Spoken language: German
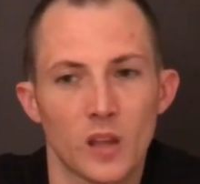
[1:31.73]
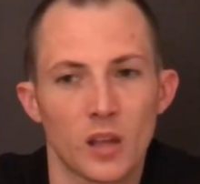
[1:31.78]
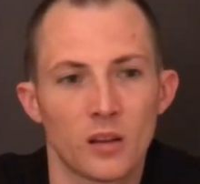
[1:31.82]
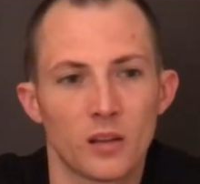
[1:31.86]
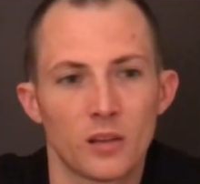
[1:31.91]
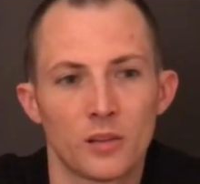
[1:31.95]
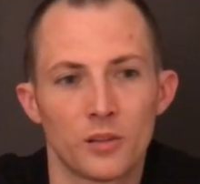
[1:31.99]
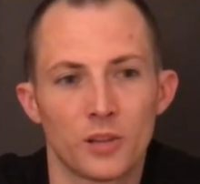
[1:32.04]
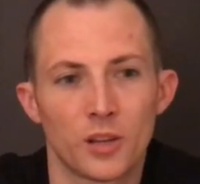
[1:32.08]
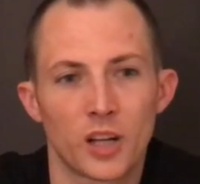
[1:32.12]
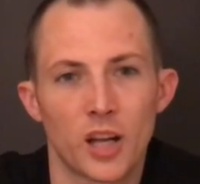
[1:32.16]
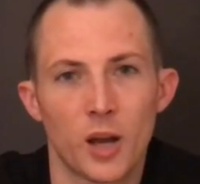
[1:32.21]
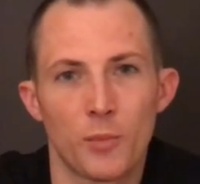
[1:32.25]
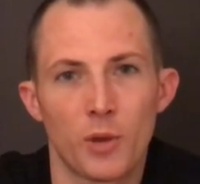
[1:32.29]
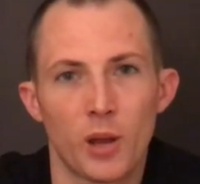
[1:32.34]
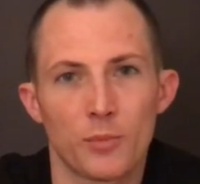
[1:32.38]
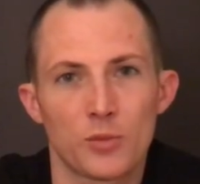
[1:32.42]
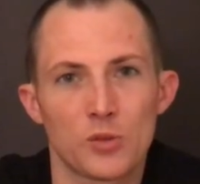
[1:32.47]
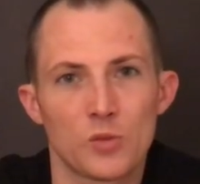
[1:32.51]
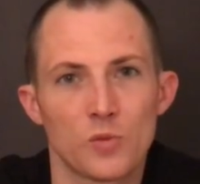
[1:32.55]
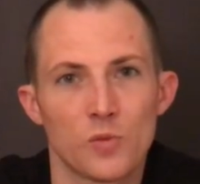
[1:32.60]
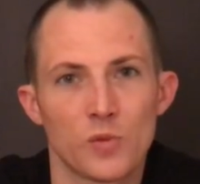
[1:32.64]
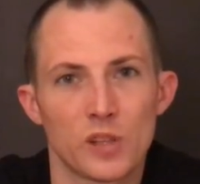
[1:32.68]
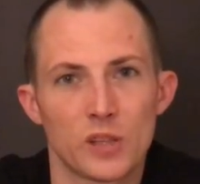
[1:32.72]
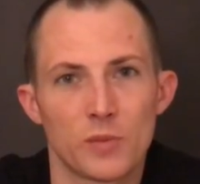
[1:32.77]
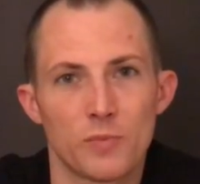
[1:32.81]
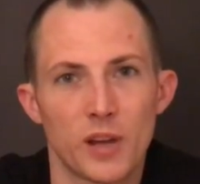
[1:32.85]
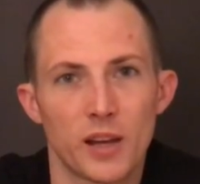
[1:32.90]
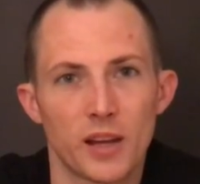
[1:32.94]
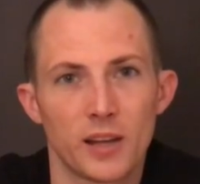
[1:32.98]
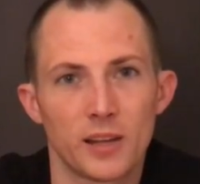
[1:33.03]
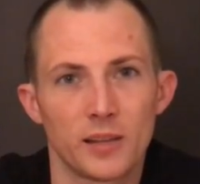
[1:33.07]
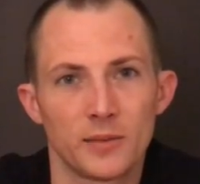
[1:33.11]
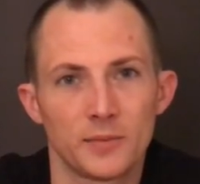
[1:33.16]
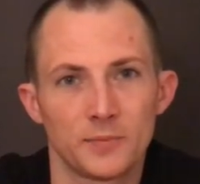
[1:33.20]
Äh, da kann man absolut nicht
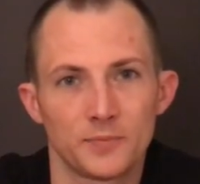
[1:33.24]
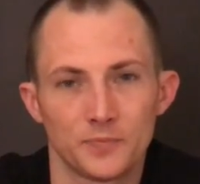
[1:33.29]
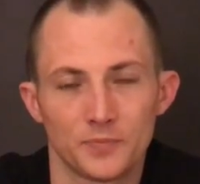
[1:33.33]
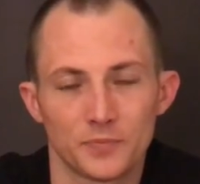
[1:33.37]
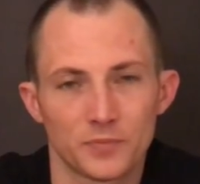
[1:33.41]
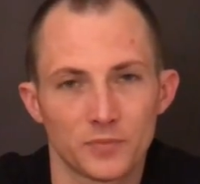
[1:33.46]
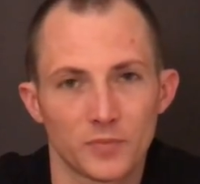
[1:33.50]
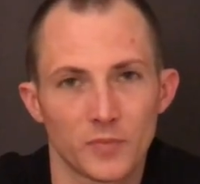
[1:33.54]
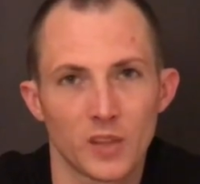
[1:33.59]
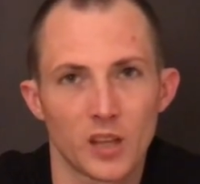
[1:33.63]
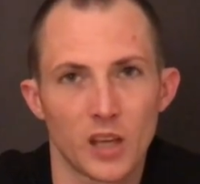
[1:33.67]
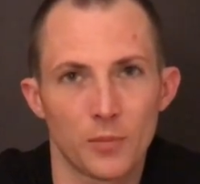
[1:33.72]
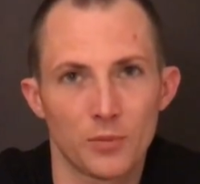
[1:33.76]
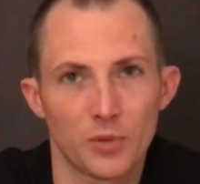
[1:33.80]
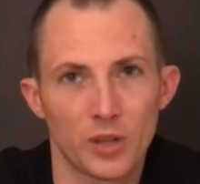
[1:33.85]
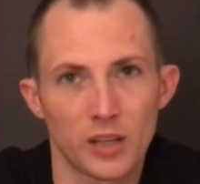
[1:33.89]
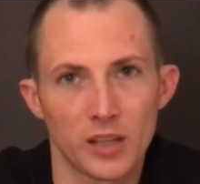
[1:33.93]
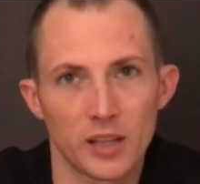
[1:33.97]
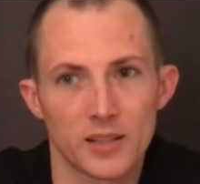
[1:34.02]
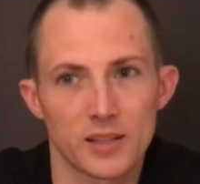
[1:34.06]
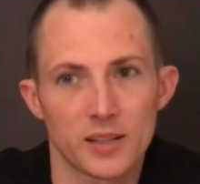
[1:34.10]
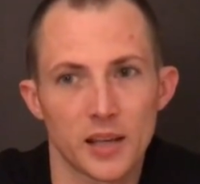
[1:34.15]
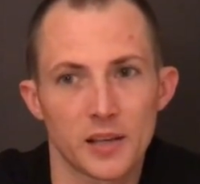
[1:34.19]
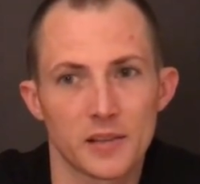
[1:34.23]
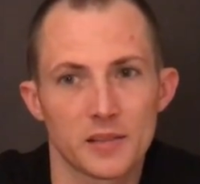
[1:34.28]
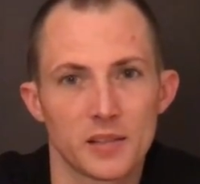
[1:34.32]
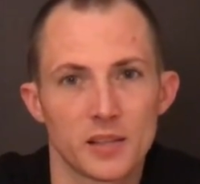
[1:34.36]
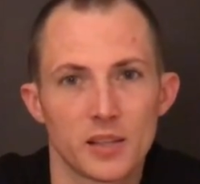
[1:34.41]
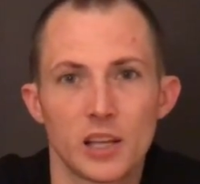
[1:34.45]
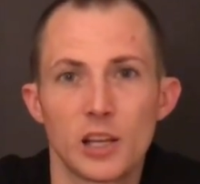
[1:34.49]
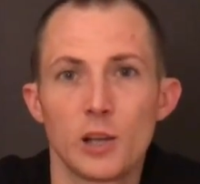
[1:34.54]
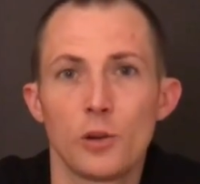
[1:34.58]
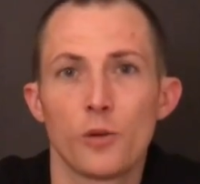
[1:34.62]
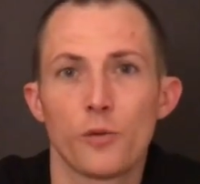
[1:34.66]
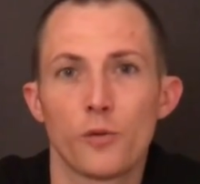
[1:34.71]
meckern. Ich habe da jetzt
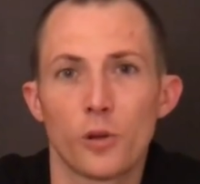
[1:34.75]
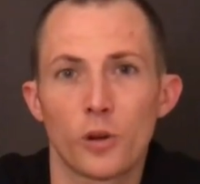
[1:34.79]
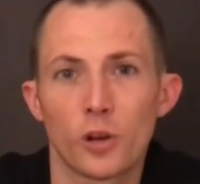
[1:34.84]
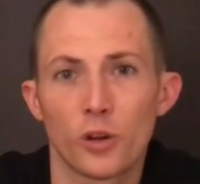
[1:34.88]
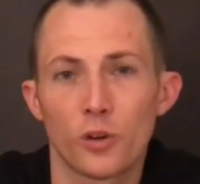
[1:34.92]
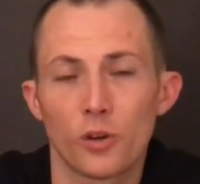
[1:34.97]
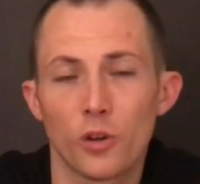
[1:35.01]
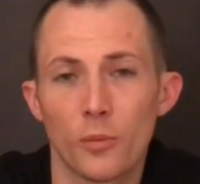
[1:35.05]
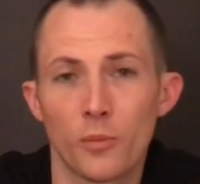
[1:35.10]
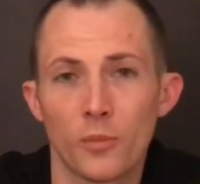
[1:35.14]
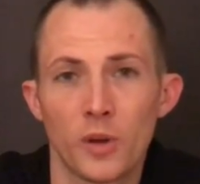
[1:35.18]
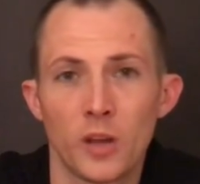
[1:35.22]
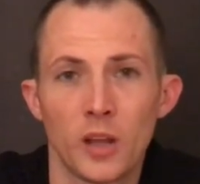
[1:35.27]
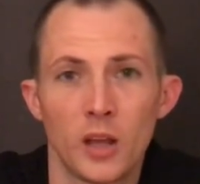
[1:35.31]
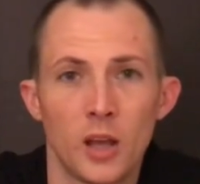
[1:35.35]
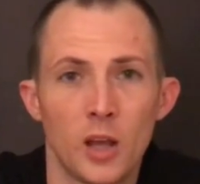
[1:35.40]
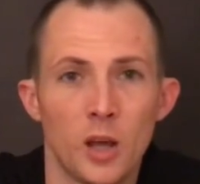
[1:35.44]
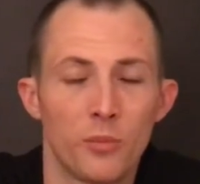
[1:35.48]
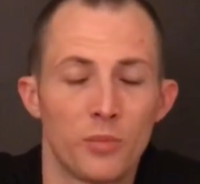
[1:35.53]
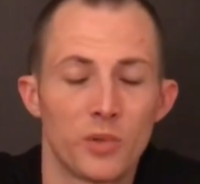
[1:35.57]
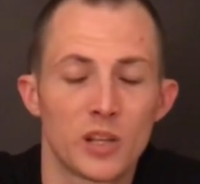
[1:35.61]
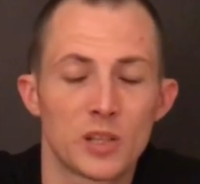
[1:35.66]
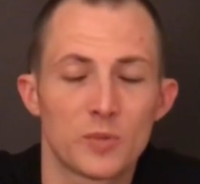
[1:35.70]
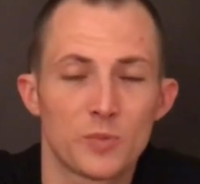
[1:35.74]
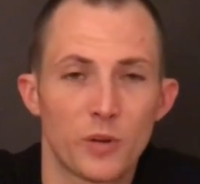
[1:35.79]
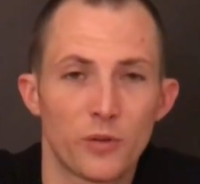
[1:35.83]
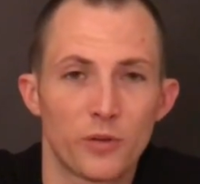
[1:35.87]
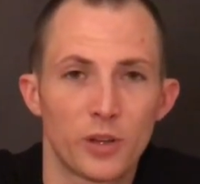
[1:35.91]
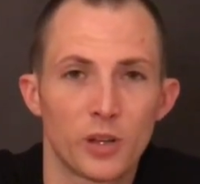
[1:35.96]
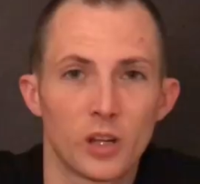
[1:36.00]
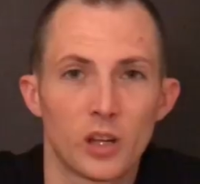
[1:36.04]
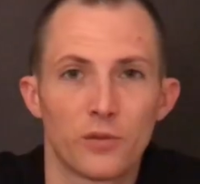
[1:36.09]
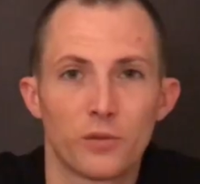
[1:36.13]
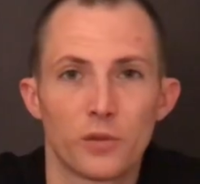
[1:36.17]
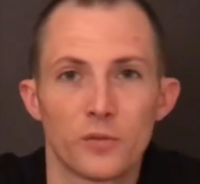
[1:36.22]
60 Kilo von genommen, bin jetzt bei
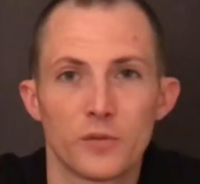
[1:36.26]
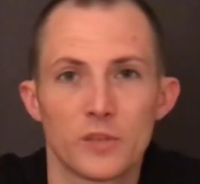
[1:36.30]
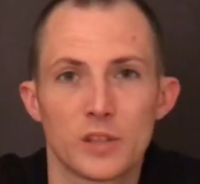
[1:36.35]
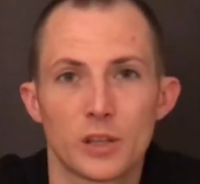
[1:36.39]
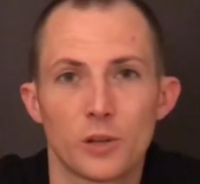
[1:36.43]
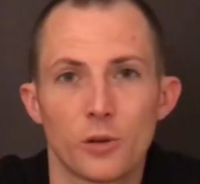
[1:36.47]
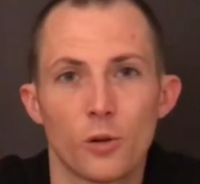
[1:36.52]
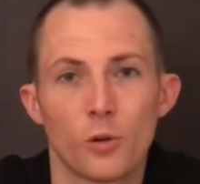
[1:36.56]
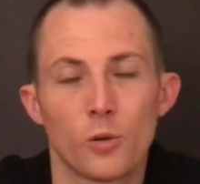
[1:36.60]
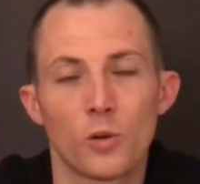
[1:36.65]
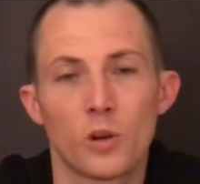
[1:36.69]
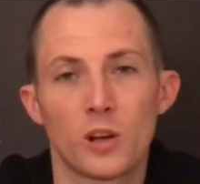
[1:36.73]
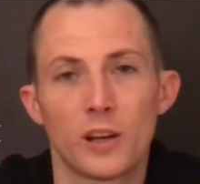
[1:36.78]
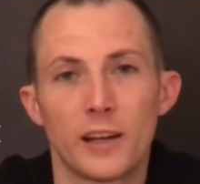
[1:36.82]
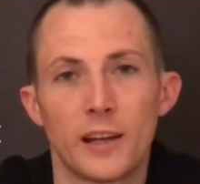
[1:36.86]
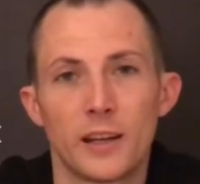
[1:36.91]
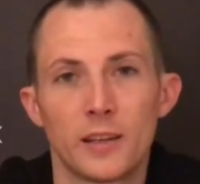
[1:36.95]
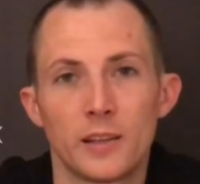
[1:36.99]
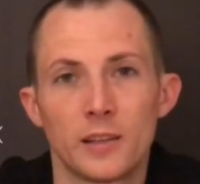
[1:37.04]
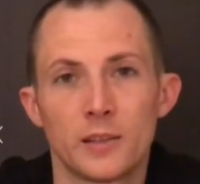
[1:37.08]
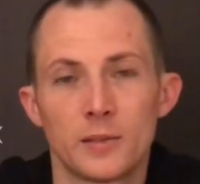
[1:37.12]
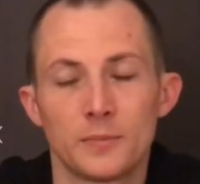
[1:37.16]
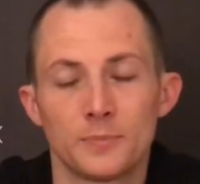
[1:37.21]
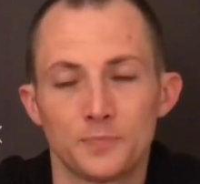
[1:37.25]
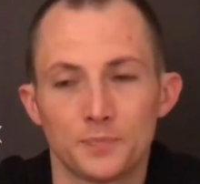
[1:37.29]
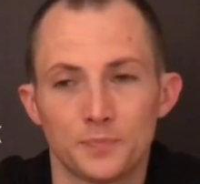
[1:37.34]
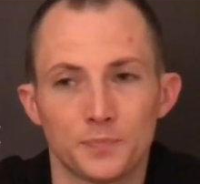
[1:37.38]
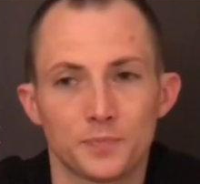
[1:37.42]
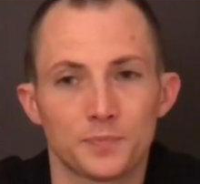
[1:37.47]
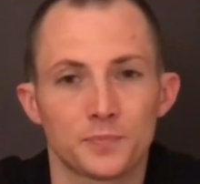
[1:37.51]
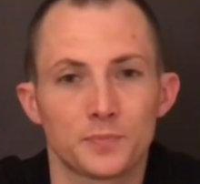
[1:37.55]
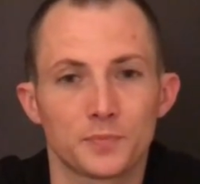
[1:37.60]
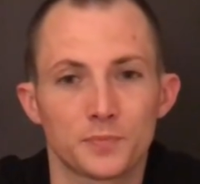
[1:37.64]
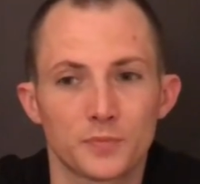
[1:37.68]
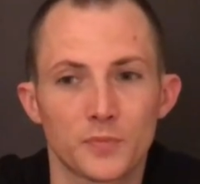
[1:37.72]
450 Euro gelandet
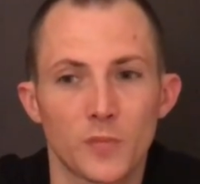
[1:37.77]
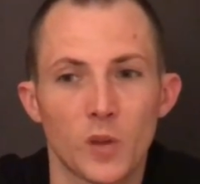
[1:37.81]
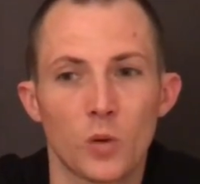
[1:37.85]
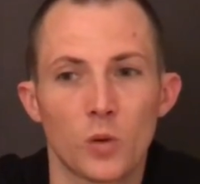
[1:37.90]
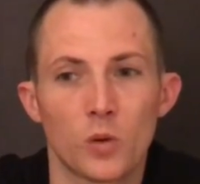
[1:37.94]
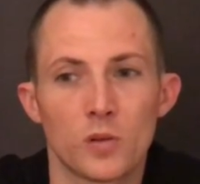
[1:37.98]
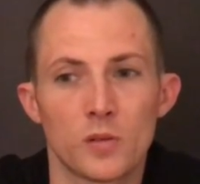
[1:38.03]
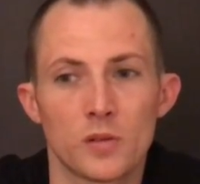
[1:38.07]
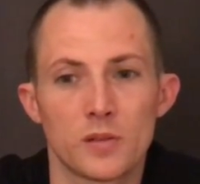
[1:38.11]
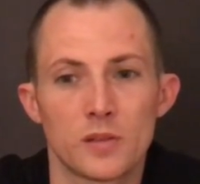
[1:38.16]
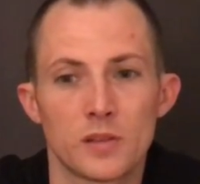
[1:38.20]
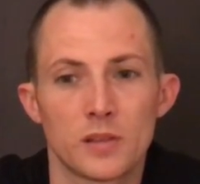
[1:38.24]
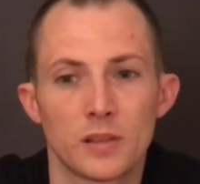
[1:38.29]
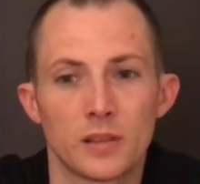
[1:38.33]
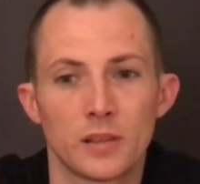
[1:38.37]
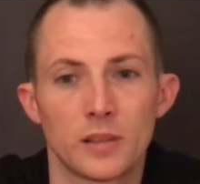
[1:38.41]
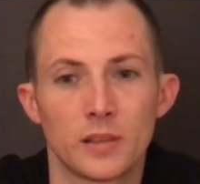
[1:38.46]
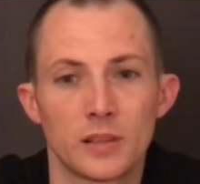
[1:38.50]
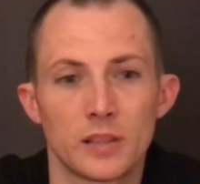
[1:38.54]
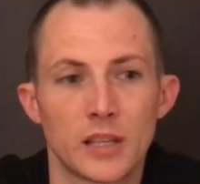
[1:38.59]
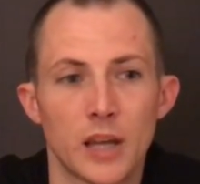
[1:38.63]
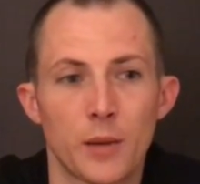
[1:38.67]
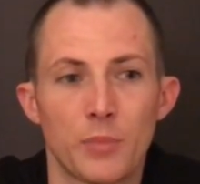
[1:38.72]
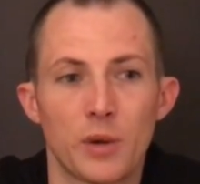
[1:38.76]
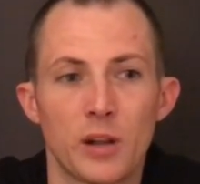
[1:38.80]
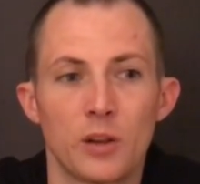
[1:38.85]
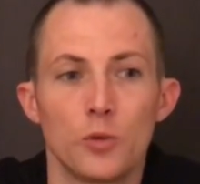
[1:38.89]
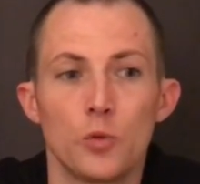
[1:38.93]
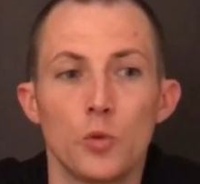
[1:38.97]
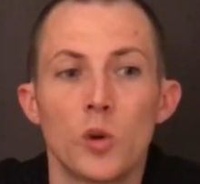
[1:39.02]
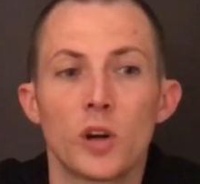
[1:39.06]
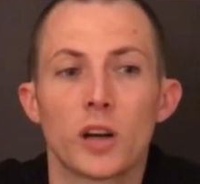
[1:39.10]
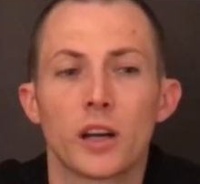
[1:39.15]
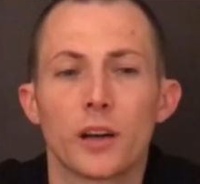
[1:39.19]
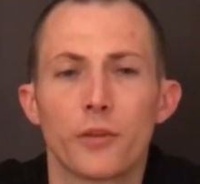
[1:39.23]
und äh, ich habe halt
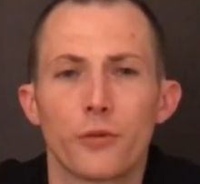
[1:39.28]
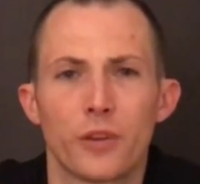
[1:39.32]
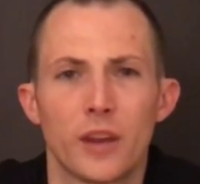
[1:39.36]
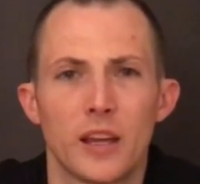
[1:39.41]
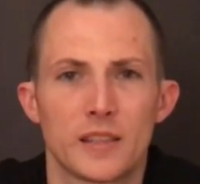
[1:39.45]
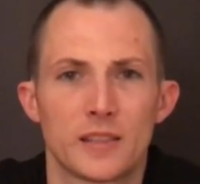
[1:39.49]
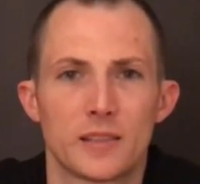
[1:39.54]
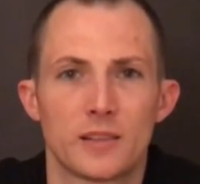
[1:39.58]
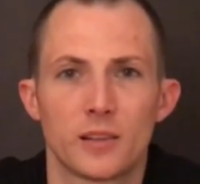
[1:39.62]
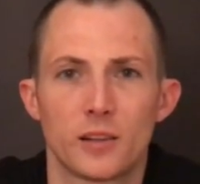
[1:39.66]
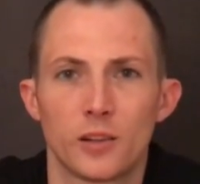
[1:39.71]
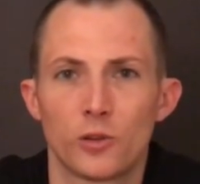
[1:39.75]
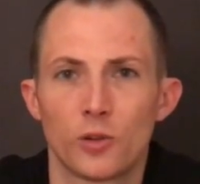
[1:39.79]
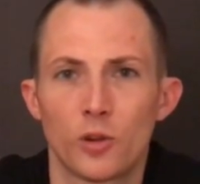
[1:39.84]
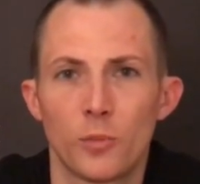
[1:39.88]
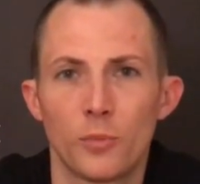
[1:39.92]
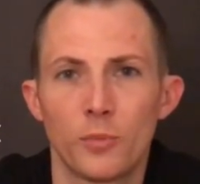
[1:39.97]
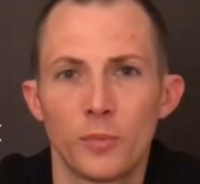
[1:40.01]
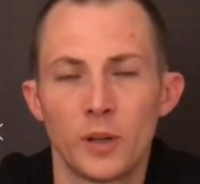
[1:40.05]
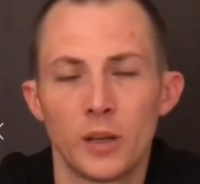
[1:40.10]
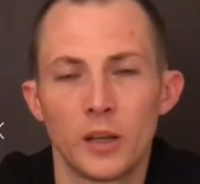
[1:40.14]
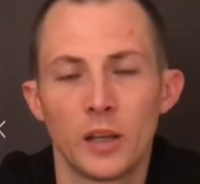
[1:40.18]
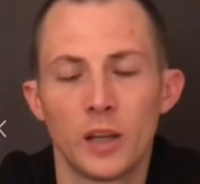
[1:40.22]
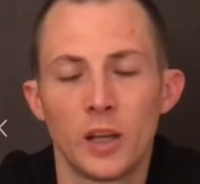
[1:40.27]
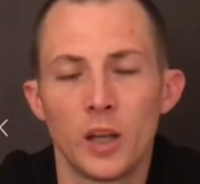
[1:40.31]
nur Riffäste genommen.